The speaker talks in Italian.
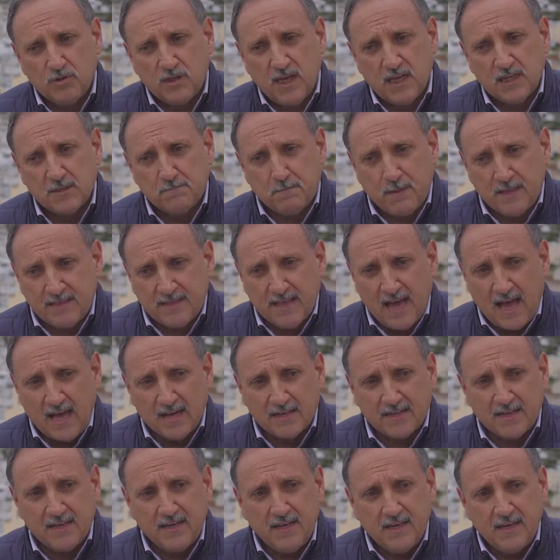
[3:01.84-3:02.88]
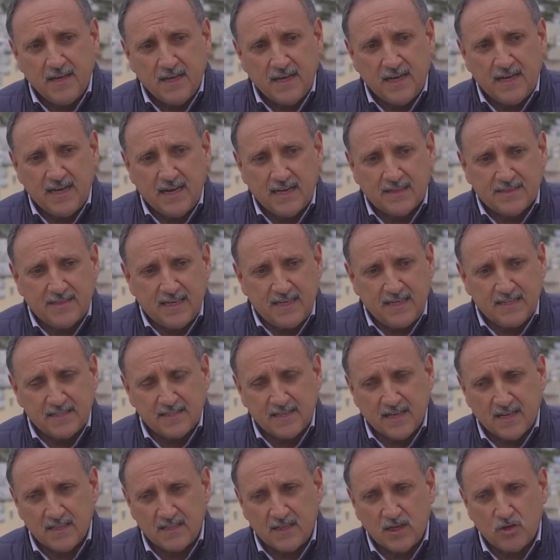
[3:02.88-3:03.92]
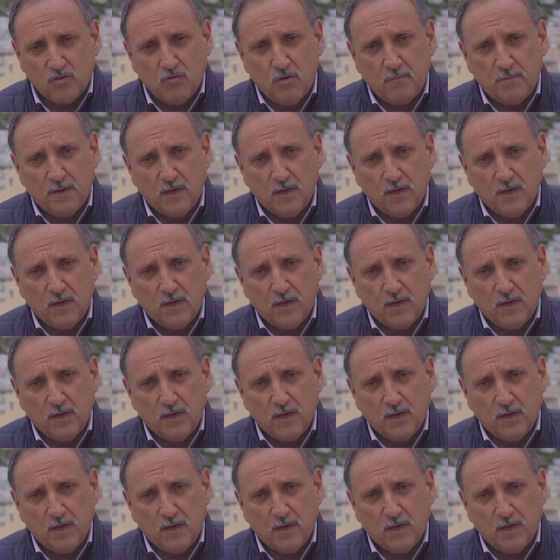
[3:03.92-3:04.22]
di aspettare in attesa del nuovo